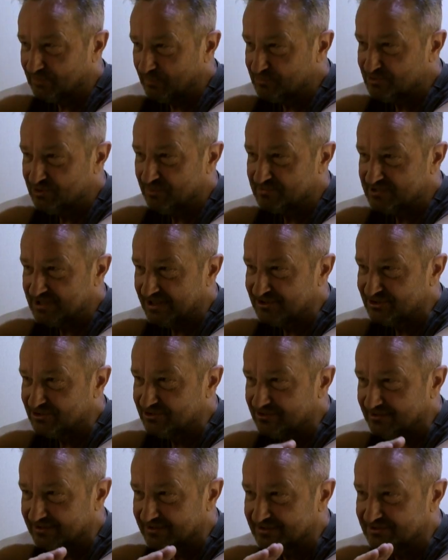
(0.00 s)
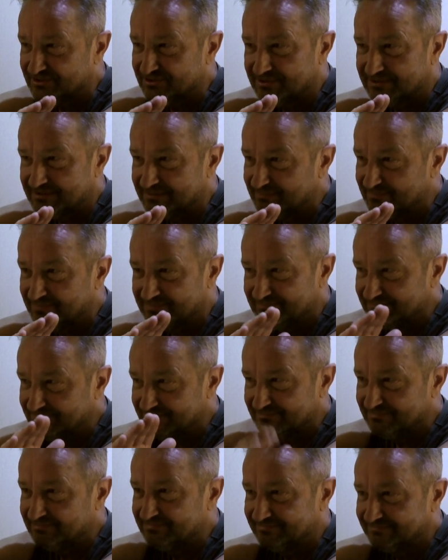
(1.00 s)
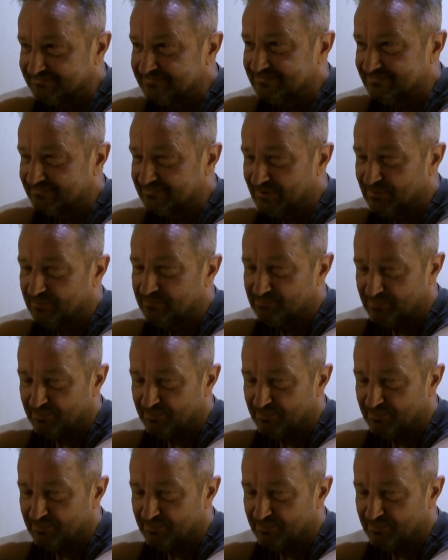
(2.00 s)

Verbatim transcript: Dobrze obsadzić to jest no,